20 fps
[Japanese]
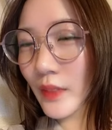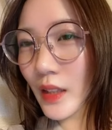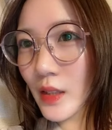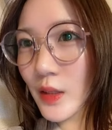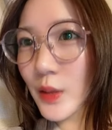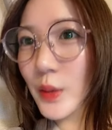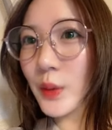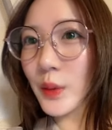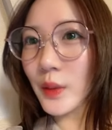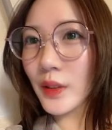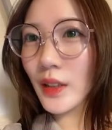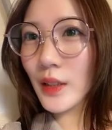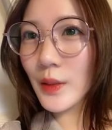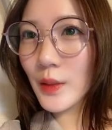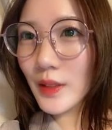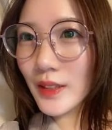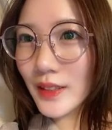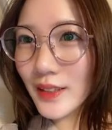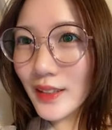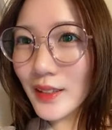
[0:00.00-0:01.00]
そう
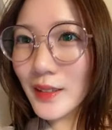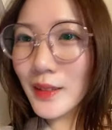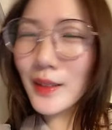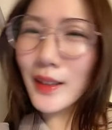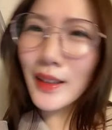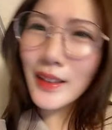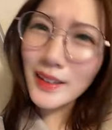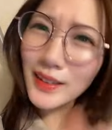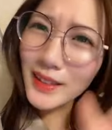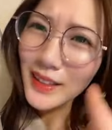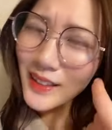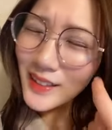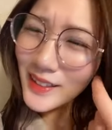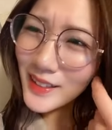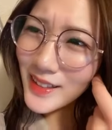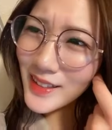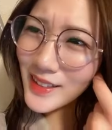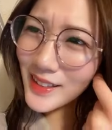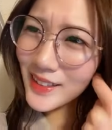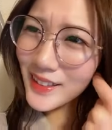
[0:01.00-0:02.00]
弥生ちゃんと会って
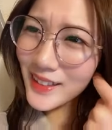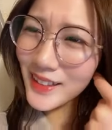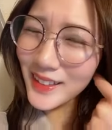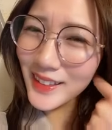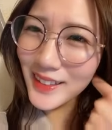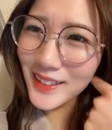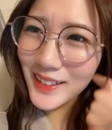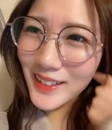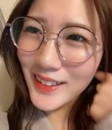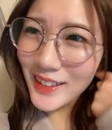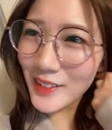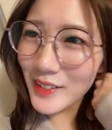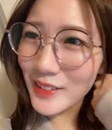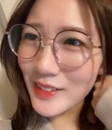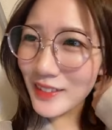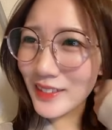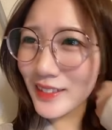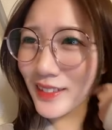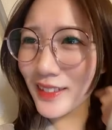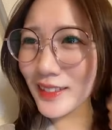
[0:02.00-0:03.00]
奇跡的に
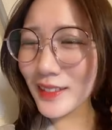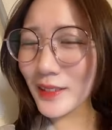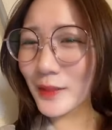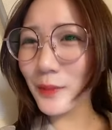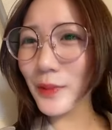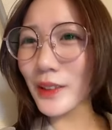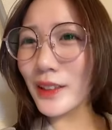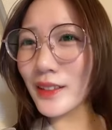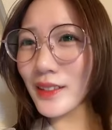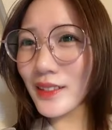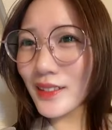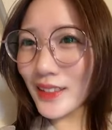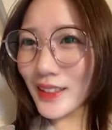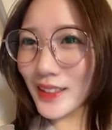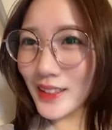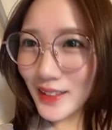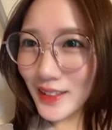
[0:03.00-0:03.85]
びっくりし